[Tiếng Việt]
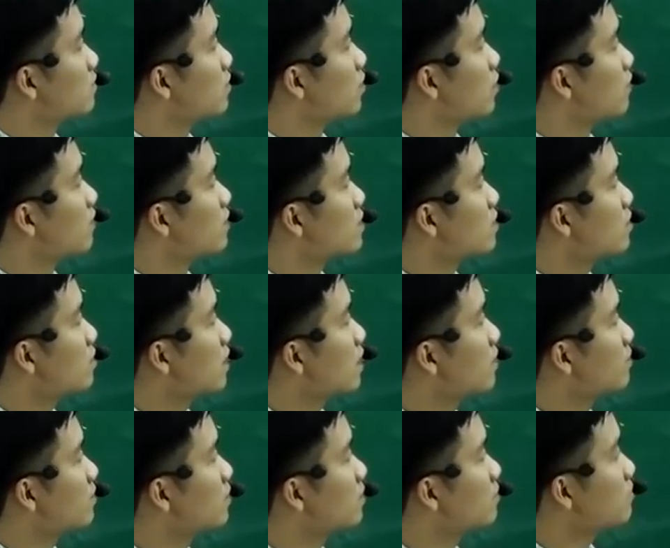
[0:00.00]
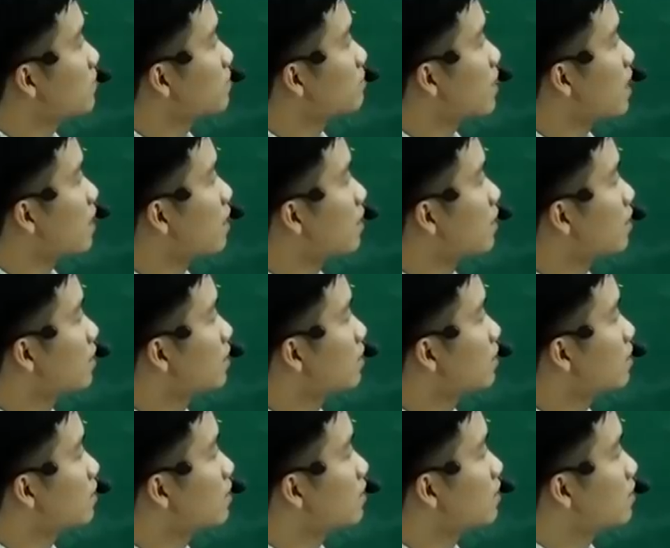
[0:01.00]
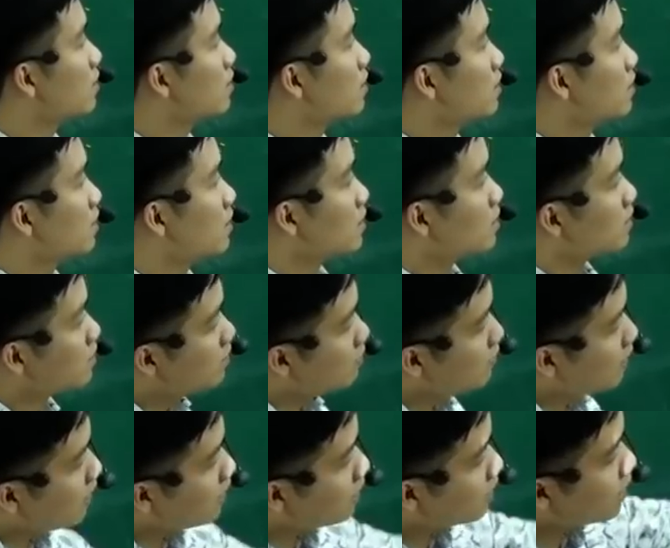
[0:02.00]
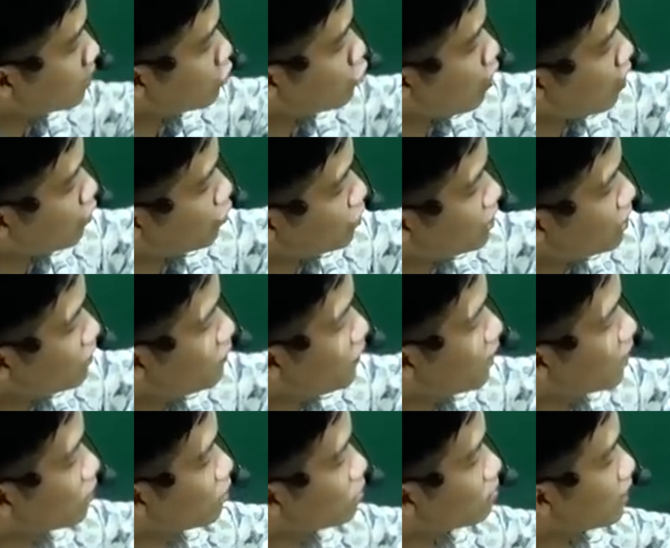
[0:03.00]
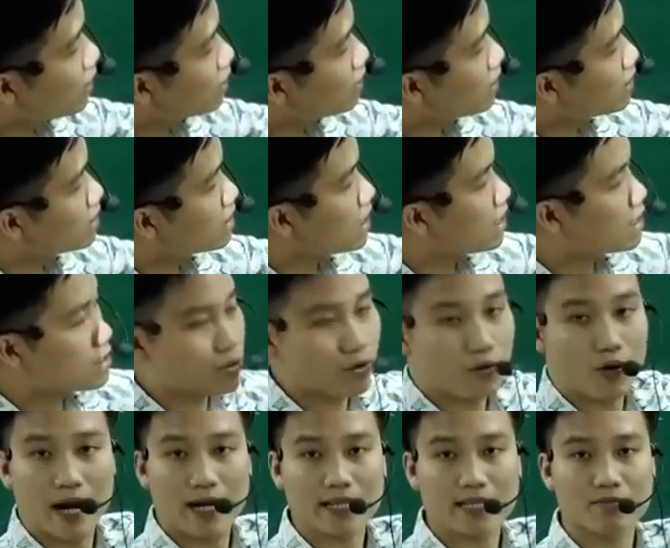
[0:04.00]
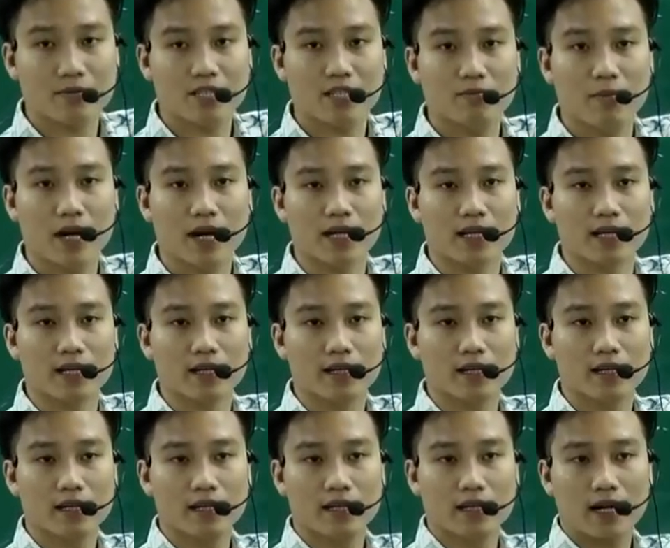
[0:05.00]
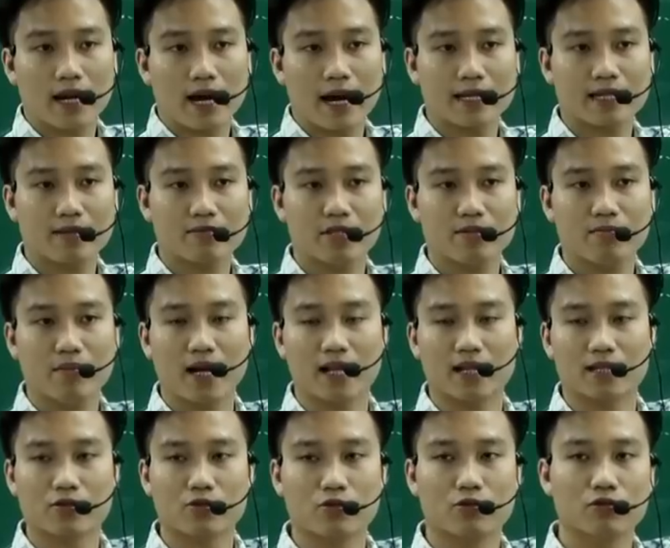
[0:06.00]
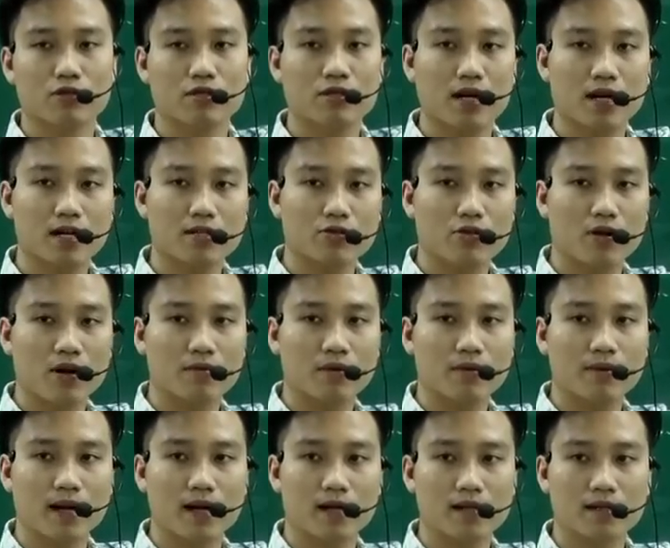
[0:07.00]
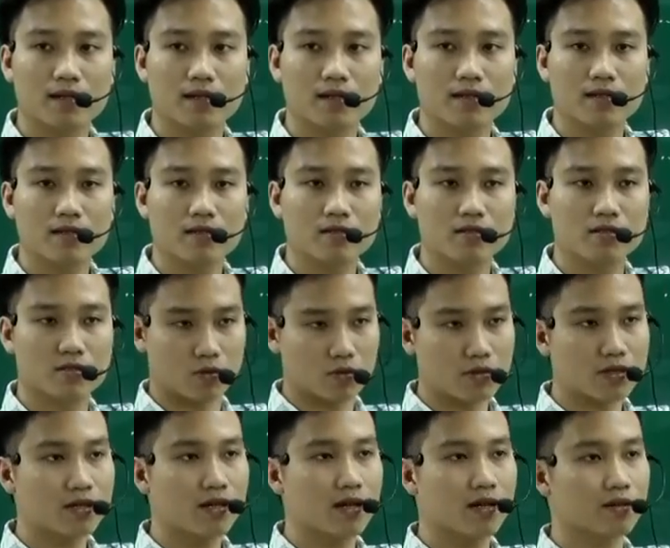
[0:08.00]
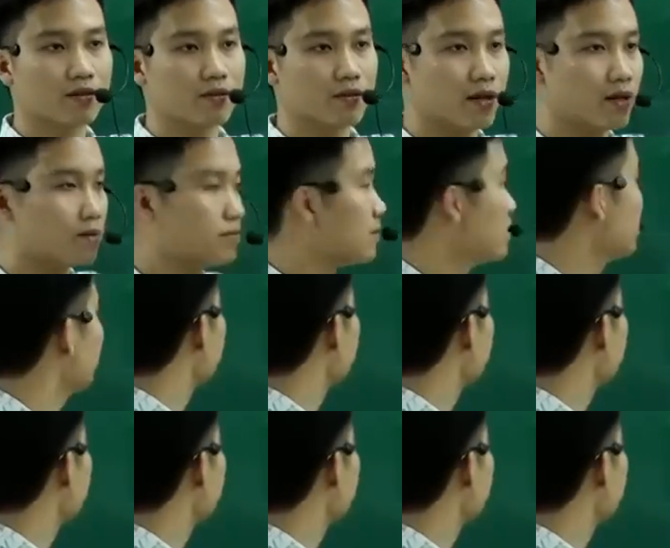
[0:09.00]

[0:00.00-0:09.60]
Rồi và sau các em bấm bằng. Như vậy là kết quả của y phẩy lúc này đẩy ra số 297 này. 297 là số dương hay số âm các bạn? Số dương đúng không?